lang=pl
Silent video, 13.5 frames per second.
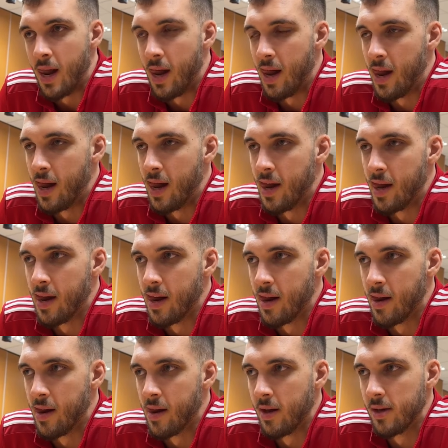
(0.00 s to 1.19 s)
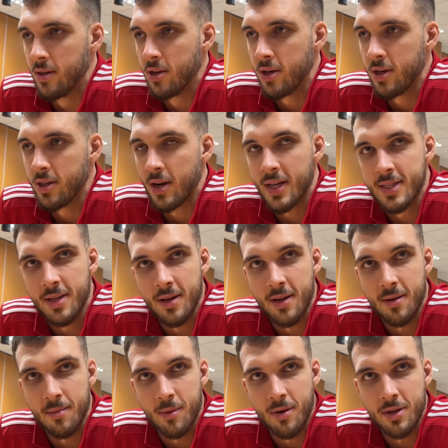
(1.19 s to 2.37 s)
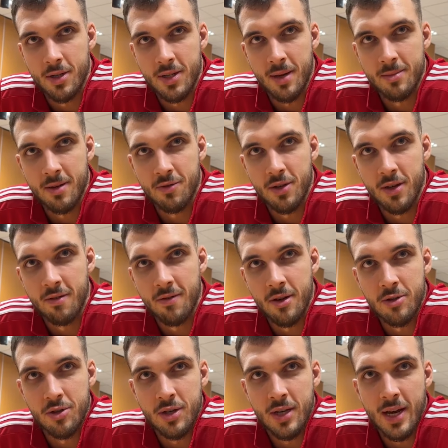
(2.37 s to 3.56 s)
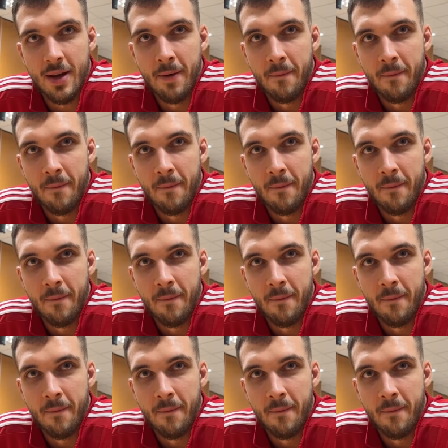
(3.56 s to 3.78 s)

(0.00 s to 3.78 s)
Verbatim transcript: E, no i to Lazio było gdzieś tam zawsze w rodzinie.